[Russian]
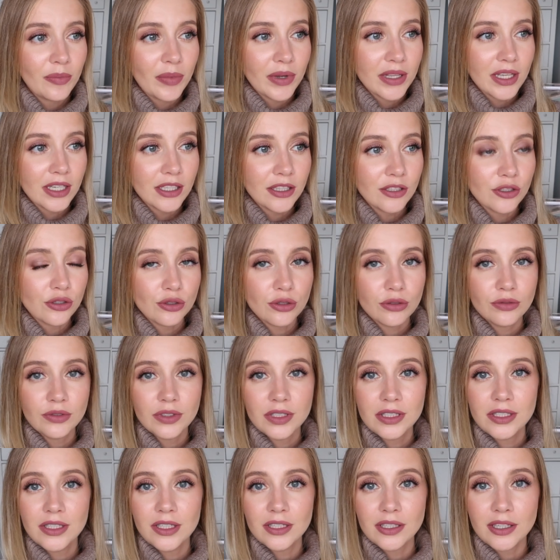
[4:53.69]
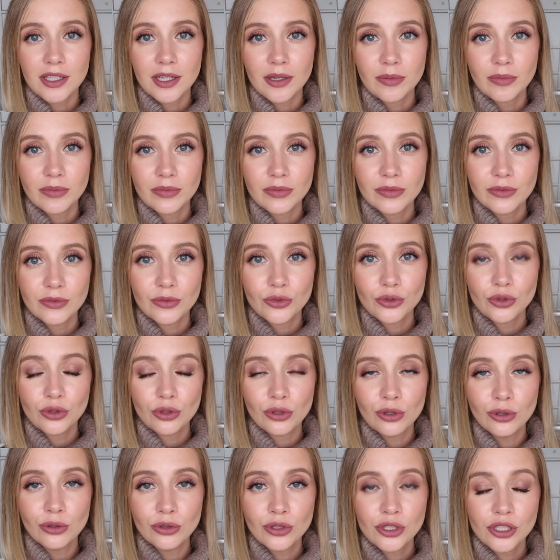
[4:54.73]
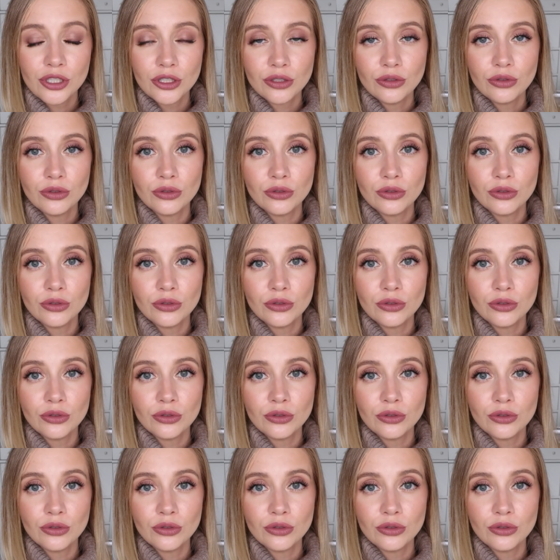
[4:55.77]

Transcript: понятно, что везде там чуть лучше,